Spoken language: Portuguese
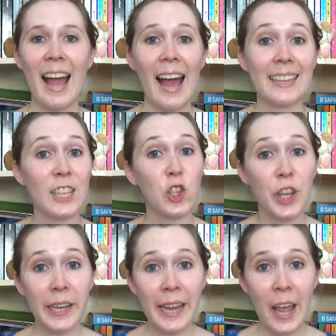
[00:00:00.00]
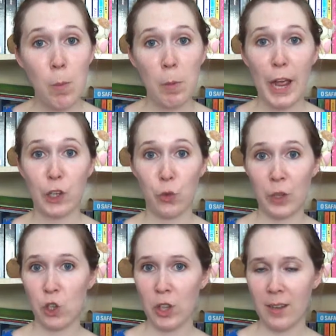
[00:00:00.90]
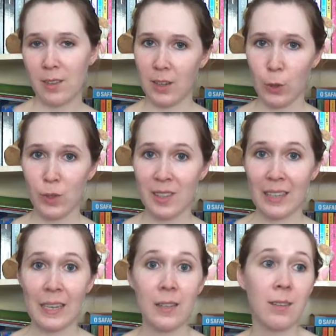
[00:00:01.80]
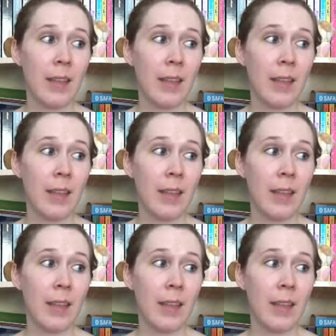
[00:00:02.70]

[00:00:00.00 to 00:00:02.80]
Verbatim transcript: A Tatiane é uma mulher de 23 anos que